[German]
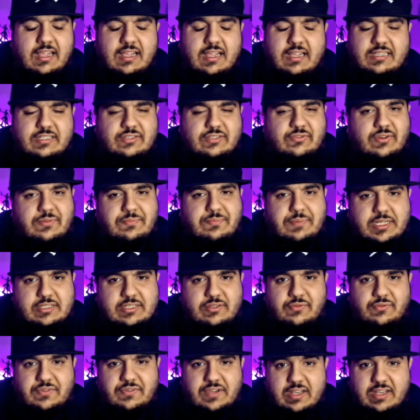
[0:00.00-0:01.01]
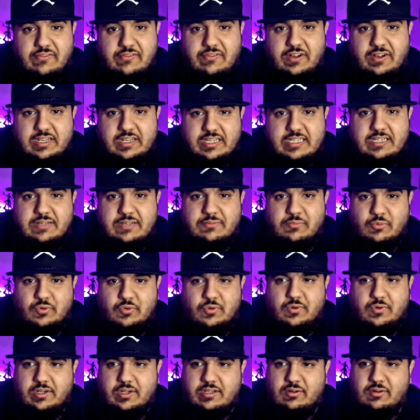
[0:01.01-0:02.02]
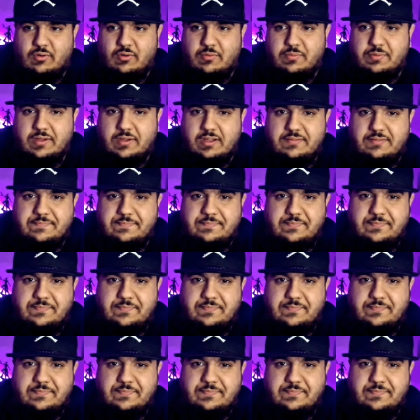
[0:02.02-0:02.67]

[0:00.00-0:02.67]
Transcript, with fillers: sowas passt auf jeden Fall nicht in Motorradclub, ja?